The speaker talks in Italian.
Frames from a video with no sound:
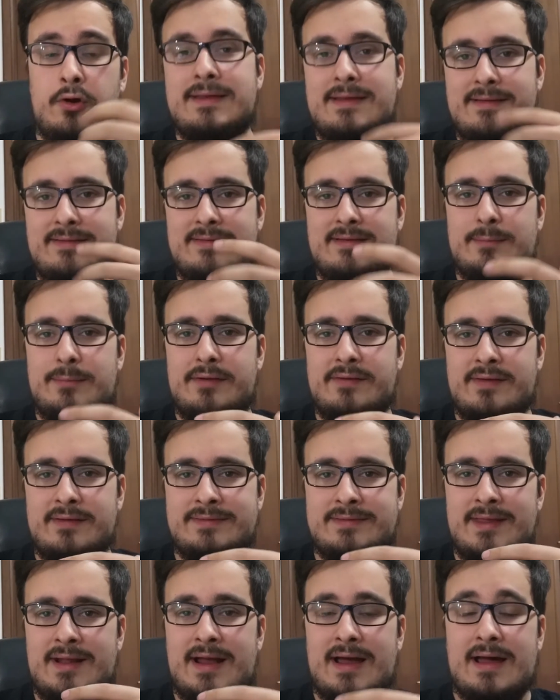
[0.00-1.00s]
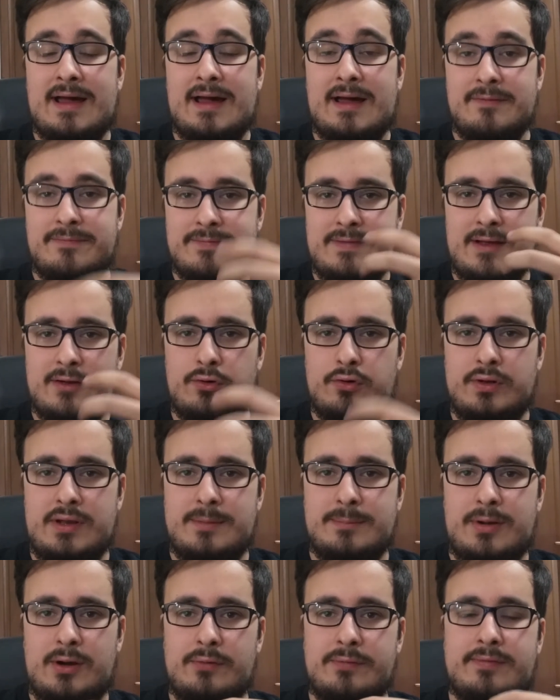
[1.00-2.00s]
Chi si presenterà a fianco di
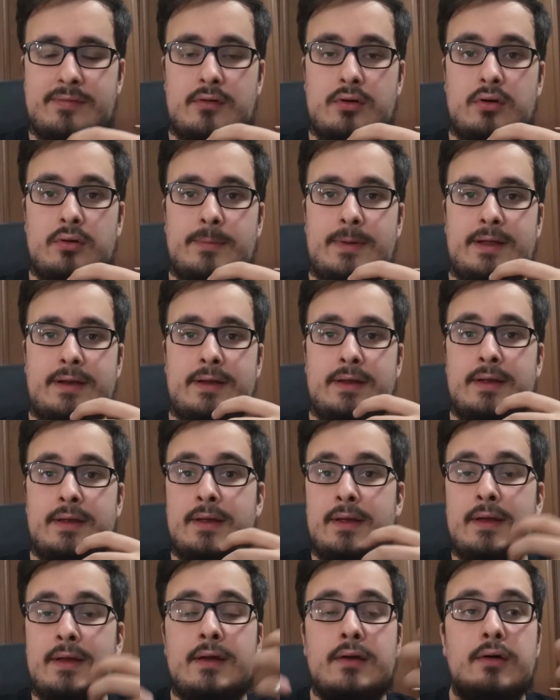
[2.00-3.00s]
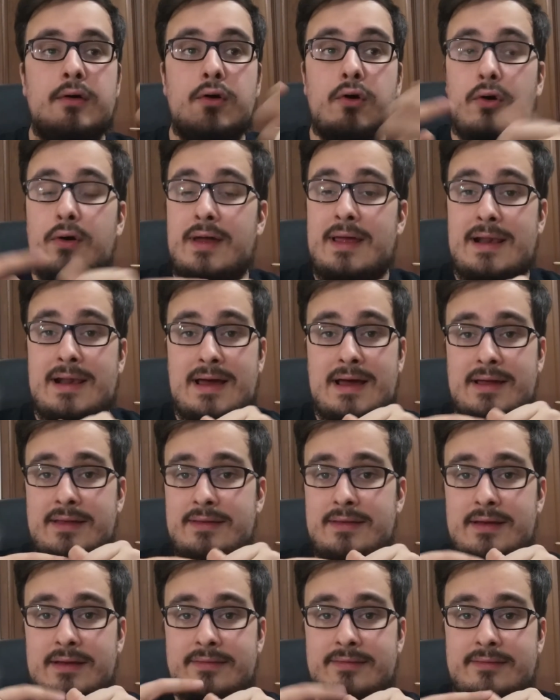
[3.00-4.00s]
Braun Strowman o
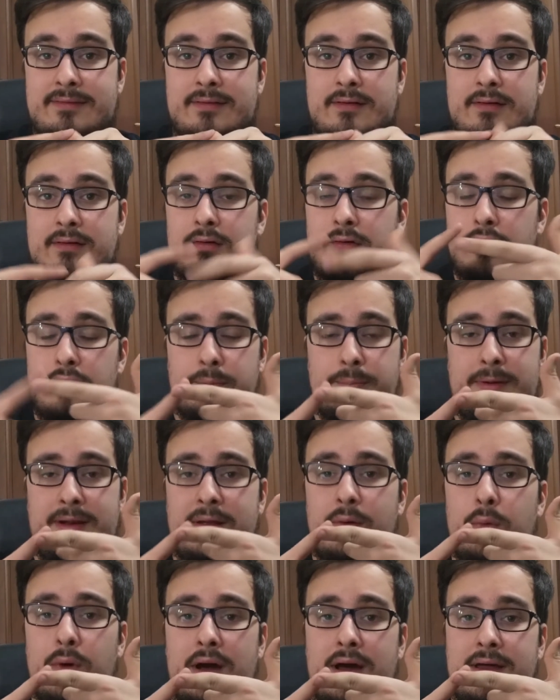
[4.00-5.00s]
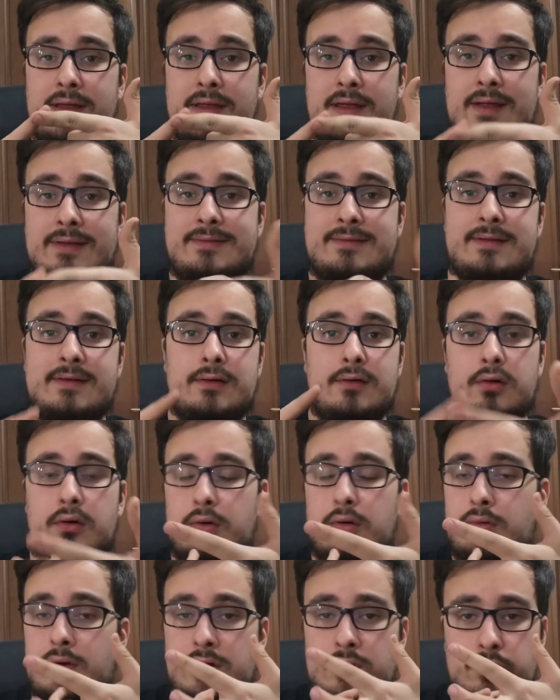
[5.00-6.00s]
Elias o Bray Wyatt
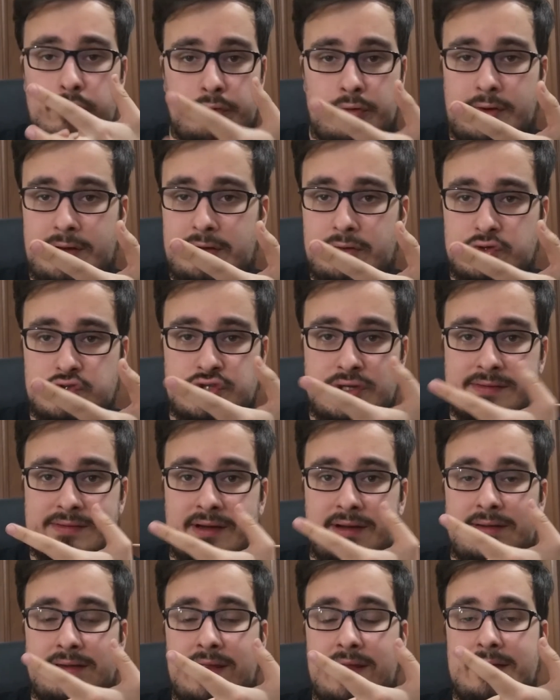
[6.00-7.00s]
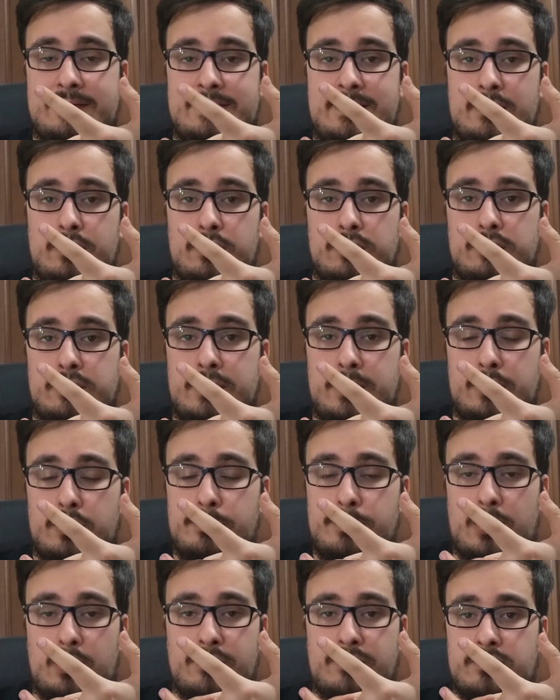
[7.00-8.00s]
o qualcuno che non c'entra niente con,
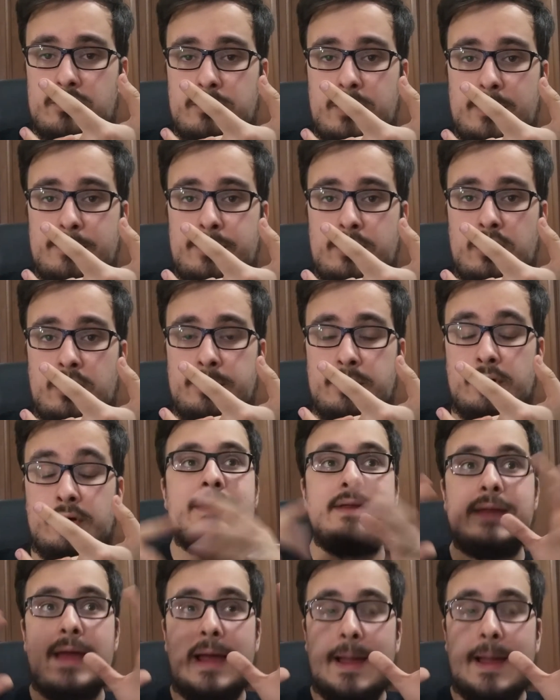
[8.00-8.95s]
con Braun Strowman proprio.